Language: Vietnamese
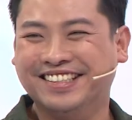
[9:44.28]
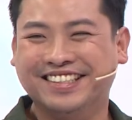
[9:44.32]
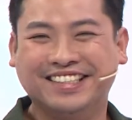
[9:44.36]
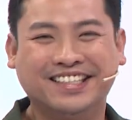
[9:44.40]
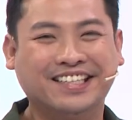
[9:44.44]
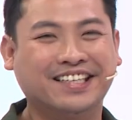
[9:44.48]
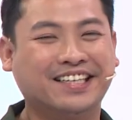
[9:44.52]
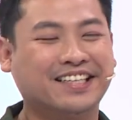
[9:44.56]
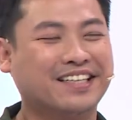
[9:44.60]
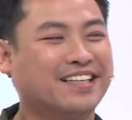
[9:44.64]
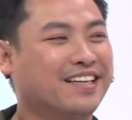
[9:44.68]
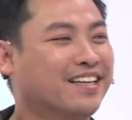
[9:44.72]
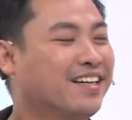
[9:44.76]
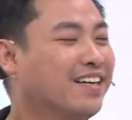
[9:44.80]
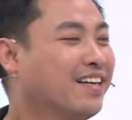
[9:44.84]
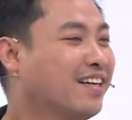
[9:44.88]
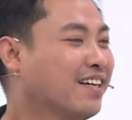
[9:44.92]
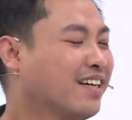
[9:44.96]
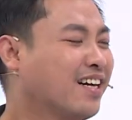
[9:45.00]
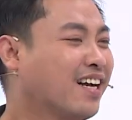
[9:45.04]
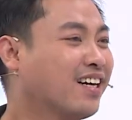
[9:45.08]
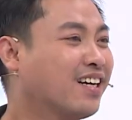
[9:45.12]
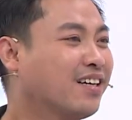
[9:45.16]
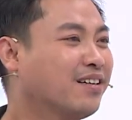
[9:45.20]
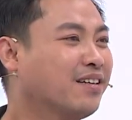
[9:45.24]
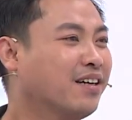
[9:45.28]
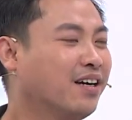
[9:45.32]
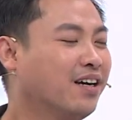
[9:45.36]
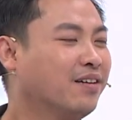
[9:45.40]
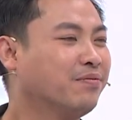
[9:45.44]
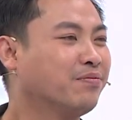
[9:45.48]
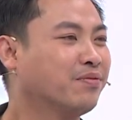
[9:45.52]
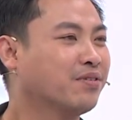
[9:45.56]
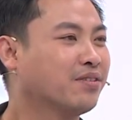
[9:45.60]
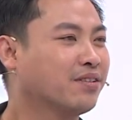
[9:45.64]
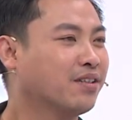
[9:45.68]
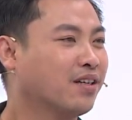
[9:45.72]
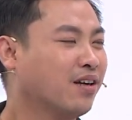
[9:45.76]
Anh hát đi.
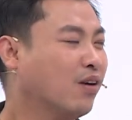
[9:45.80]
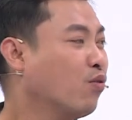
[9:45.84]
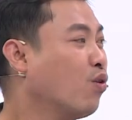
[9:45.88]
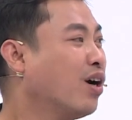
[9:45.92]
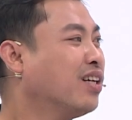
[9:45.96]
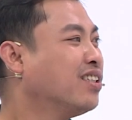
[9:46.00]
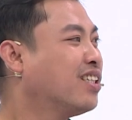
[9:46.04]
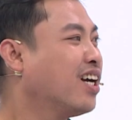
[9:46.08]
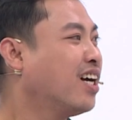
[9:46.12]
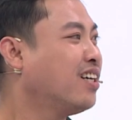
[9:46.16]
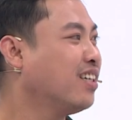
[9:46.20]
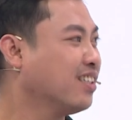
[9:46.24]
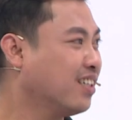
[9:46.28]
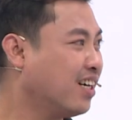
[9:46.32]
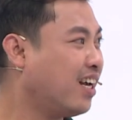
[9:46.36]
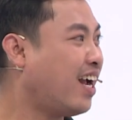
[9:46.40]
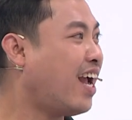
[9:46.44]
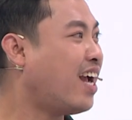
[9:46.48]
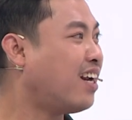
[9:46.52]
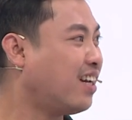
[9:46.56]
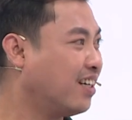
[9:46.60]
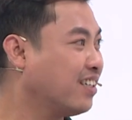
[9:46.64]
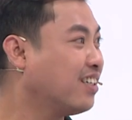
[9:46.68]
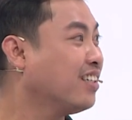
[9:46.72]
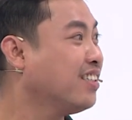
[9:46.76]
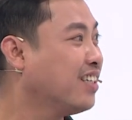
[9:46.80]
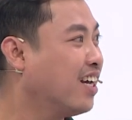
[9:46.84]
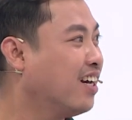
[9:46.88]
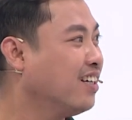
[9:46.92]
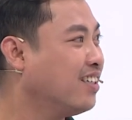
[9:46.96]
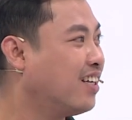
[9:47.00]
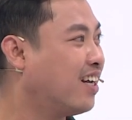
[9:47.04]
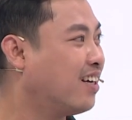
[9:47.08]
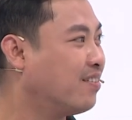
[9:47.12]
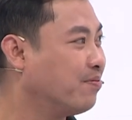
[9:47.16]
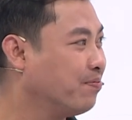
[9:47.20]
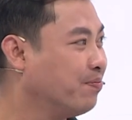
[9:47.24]
Quên tên thì cứ hát, là cứ nhớ nha.